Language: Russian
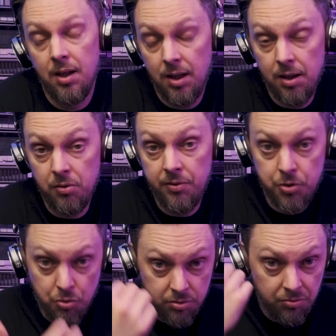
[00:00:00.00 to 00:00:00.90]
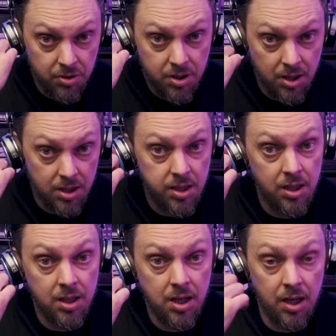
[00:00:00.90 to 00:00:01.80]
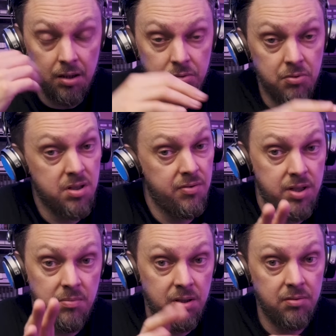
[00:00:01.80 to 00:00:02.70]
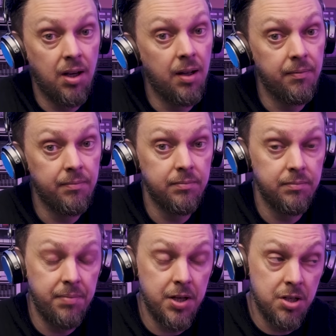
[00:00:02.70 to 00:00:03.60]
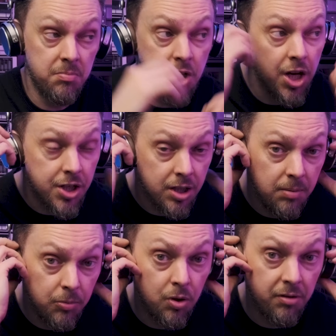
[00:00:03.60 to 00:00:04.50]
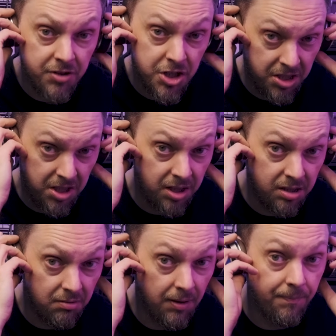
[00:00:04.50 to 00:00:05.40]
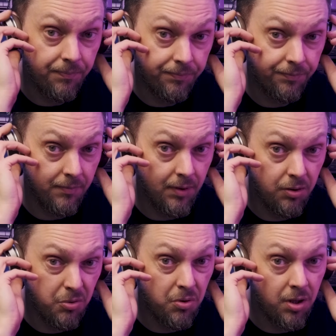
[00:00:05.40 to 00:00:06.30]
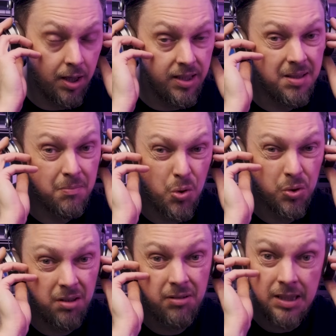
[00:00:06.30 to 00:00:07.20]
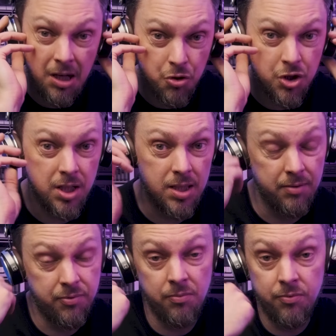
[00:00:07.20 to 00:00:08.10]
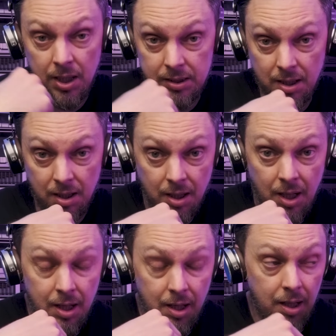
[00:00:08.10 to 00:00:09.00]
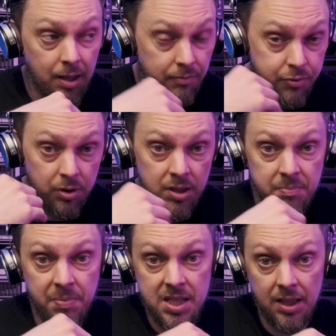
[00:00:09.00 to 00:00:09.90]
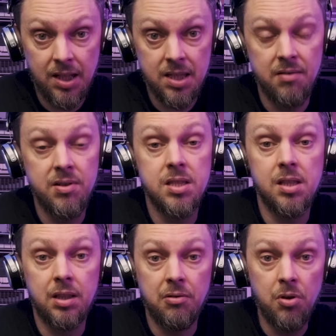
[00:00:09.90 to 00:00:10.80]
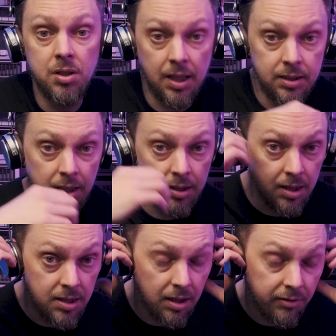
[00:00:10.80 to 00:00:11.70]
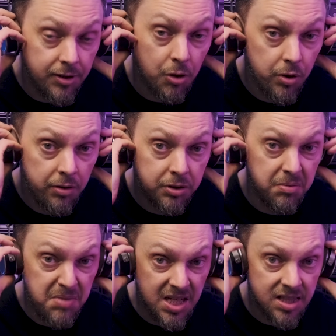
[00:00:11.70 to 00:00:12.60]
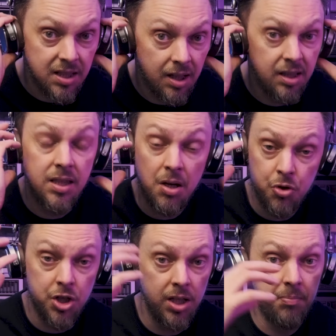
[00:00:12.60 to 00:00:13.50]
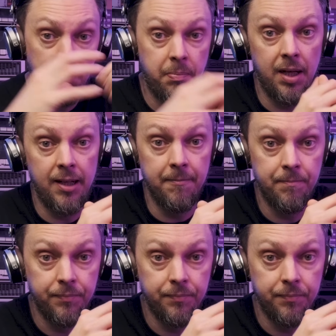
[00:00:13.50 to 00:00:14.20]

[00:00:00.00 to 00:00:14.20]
Оголовье чувствуется слегка, но совсем едва. Прижим чашек немного выше среднего, но они могут давить на уши из-за форм-фактора. Комфортность посадки зависит от того, как ты их надел, в какое вот место на уши они попали.